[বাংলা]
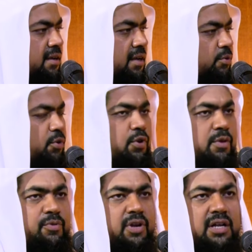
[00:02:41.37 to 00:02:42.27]
কেউ
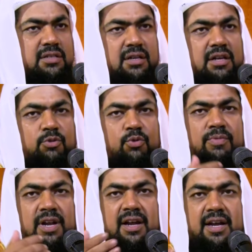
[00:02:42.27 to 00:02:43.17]
লক্ষ্মীপুরে আছেন কেউ
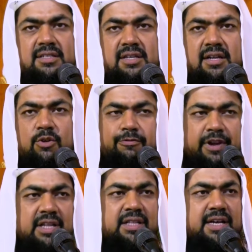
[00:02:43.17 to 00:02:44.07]
কুমিল্লায় আছেন কেউ
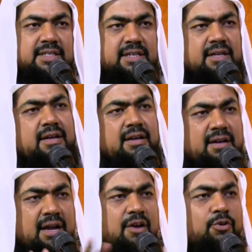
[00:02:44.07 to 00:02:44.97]
ফেনীতে আছেন
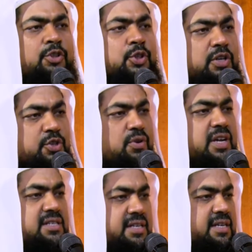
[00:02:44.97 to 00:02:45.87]
নানা অঞ্চলে
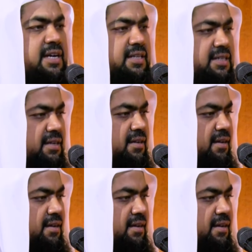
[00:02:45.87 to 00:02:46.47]
ছড়িয়ে ছিটিয়ে আছেন